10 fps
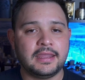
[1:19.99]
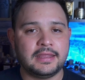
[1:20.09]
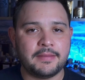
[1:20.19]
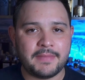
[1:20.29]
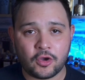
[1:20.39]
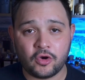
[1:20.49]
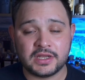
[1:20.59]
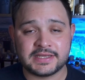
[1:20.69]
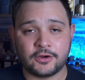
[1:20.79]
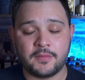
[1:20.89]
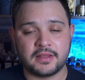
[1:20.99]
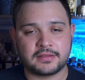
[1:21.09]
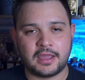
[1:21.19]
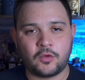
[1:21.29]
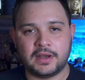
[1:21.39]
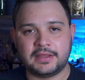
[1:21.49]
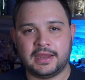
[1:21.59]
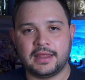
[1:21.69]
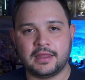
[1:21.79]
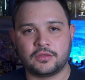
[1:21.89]
y de mejores aromas que
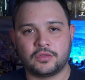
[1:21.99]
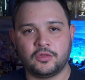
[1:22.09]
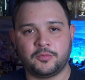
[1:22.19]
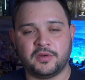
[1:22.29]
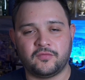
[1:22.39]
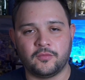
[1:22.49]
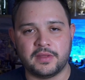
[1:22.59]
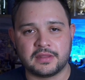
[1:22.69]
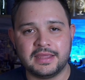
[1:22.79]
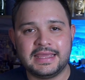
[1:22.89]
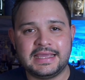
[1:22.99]
cualquiera de estos dos perfumes.